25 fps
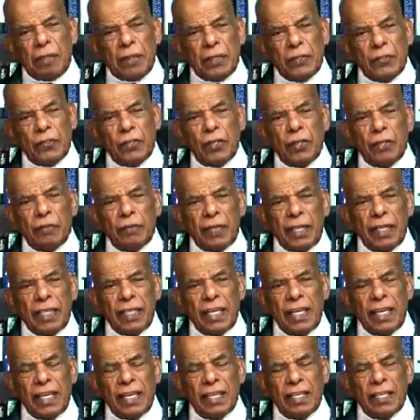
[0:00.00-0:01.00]
இந்த பதினொரு
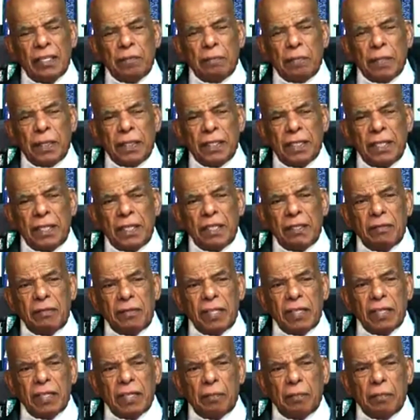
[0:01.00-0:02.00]
வயதிலே இருந்து பதினைந்து
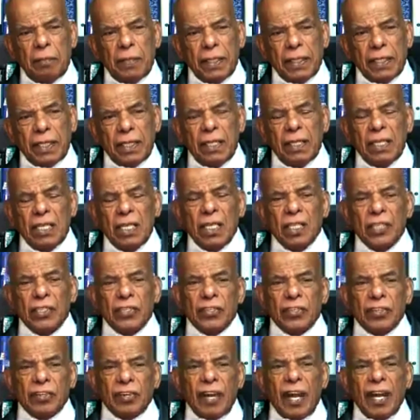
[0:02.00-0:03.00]
வயதுக்குப்பட்ட
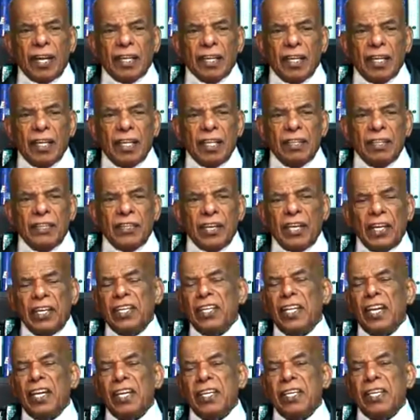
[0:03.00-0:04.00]
சிறார்களும்
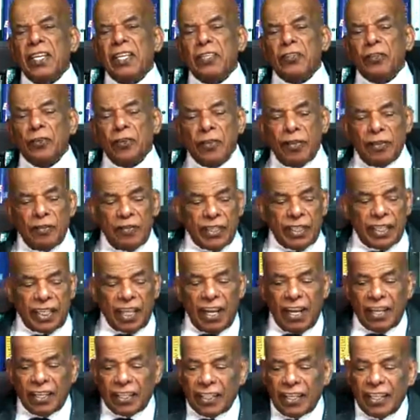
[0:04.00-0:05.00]
தண்ணி அடிக்க
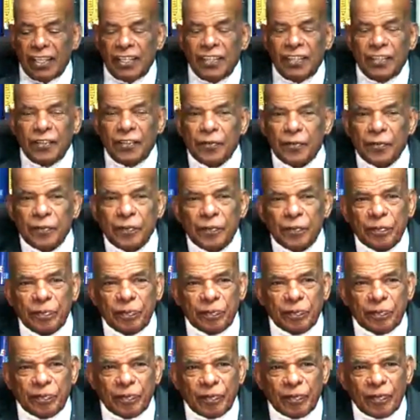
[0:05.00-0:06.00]
தொங்கிவிட்டார்கள்
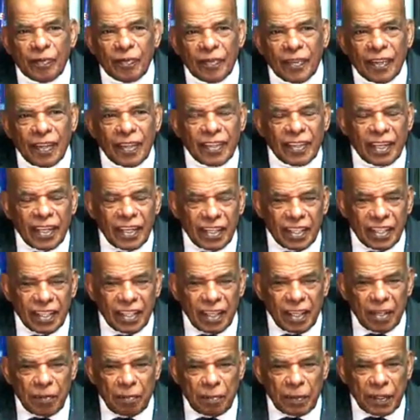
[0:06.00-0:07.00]
தண்ணி
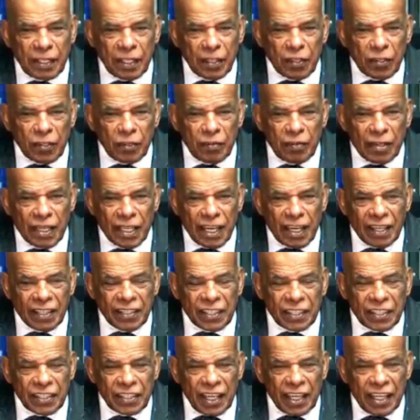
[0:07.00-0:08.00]
அடிப்பதென்று
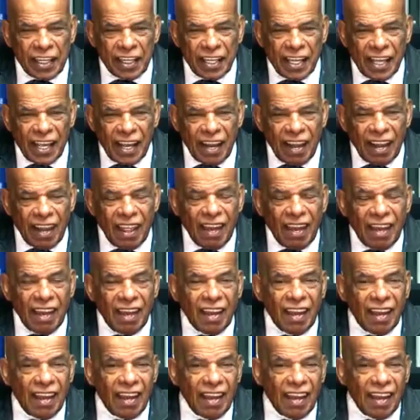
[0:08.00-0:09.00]
விளையாட்டு தண்ணி அல்ல
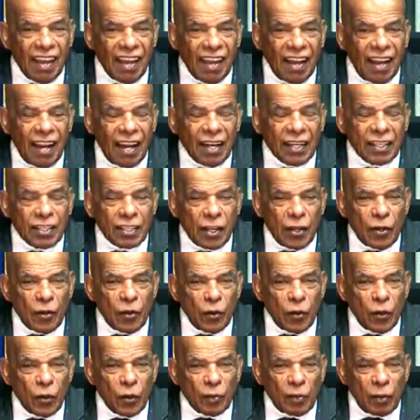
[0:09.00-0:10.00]

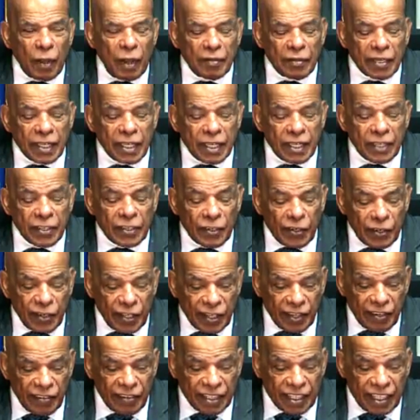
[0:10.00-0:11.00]
அல்கஹோல் பாவிக்க
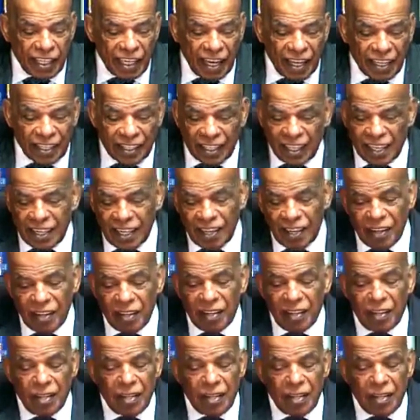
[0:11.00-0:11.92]
தொடங்கிவிட்டார்கள்